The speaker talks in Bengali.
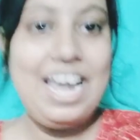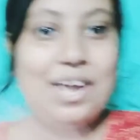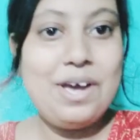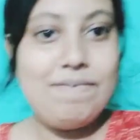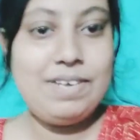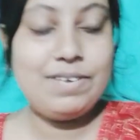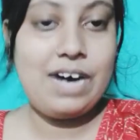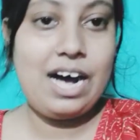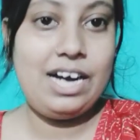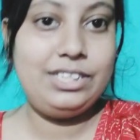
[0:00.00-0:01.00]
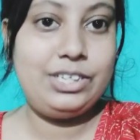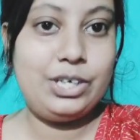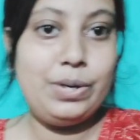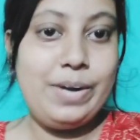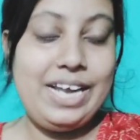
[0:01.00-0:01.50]
হ্যালো এভরিওয়ান
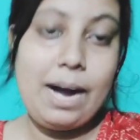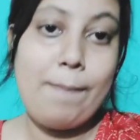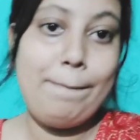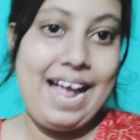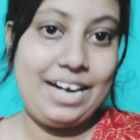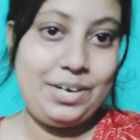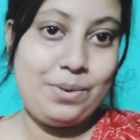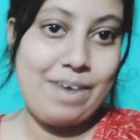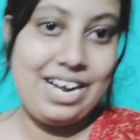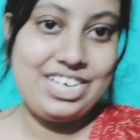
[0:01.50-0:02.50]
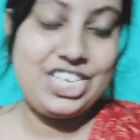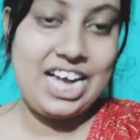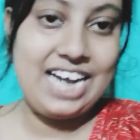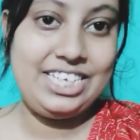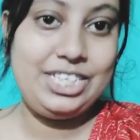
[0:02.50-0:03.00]
তো ওয়েলকাম ব্যাক টু মাই
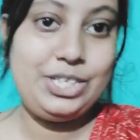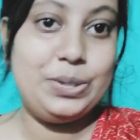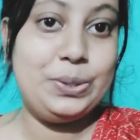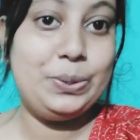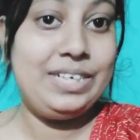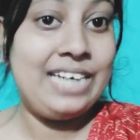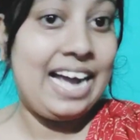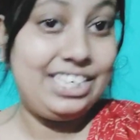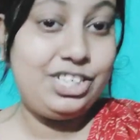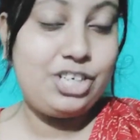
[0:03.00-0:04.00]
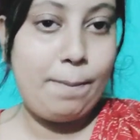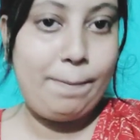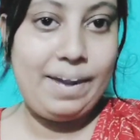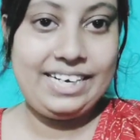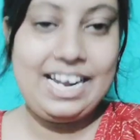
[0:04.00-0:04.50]
চ্যানেল তো গুড নাইট
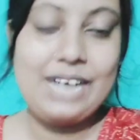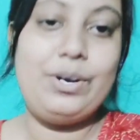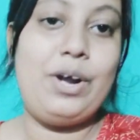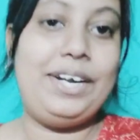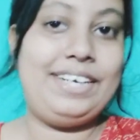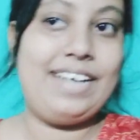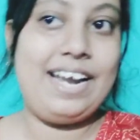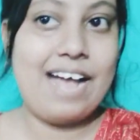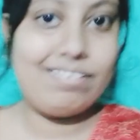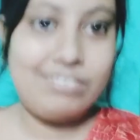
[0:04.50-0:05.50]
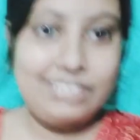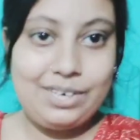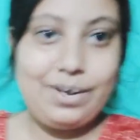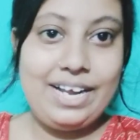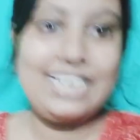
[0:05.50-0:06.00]
সবাইকে এখন অনেকটাই রাত্রি
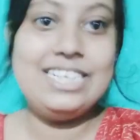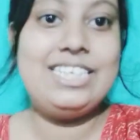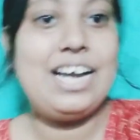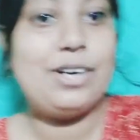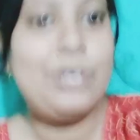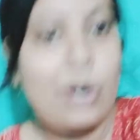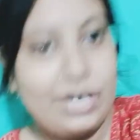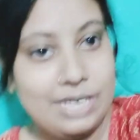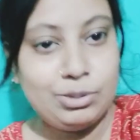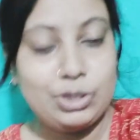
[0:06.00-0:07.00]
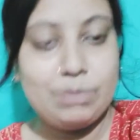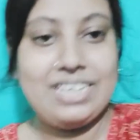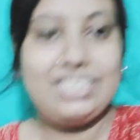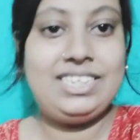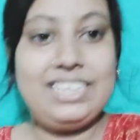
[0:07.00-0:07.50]
হয়ে গেছে এখন নটা মতো
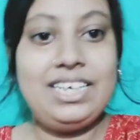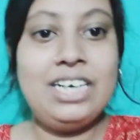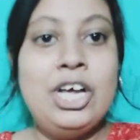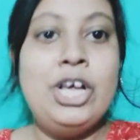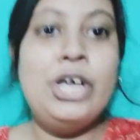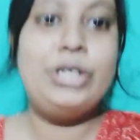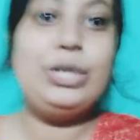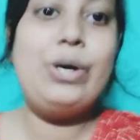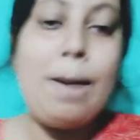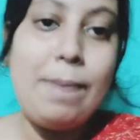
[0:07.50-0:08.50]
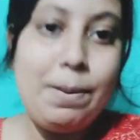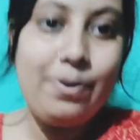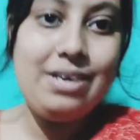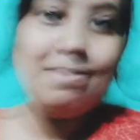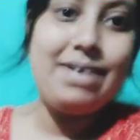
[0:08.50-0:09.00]
বাজছে তো আমার
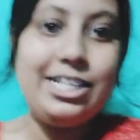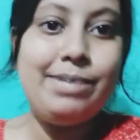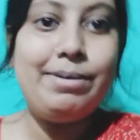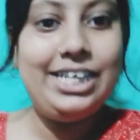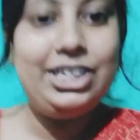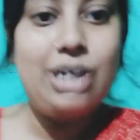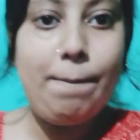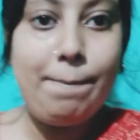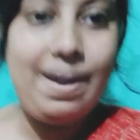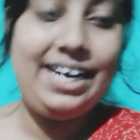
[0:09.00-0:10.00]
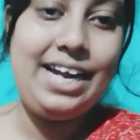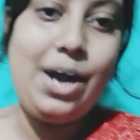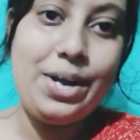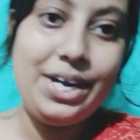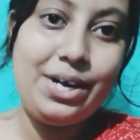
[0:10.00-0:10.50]
পরিবারে তোমাদের সবাইকে
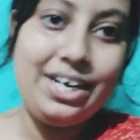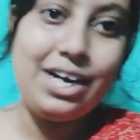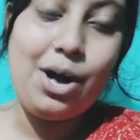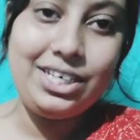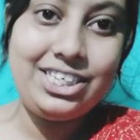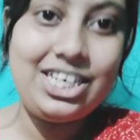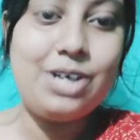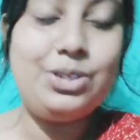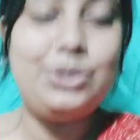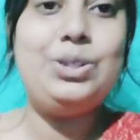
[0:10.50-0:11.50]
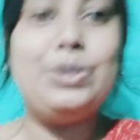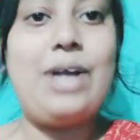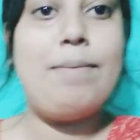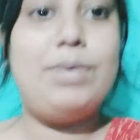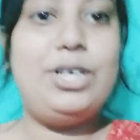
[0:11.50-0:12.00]
অনেক অনেক অনেক স্বাগত তো
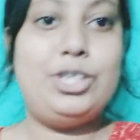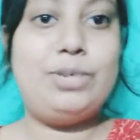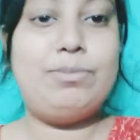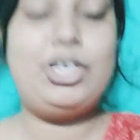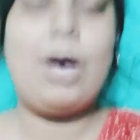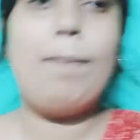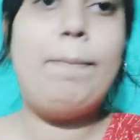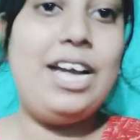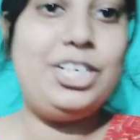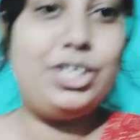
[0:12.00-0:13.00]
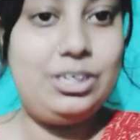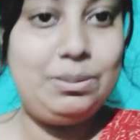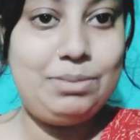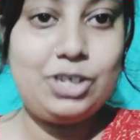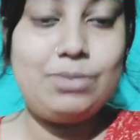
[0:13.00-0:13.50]
কেমন আছো তোমরা সবাই আশা করছি
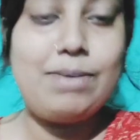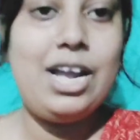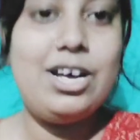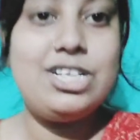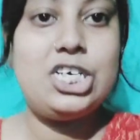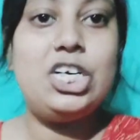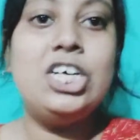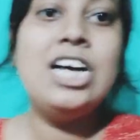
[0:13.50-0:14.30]
ভীষণ ভালো আছো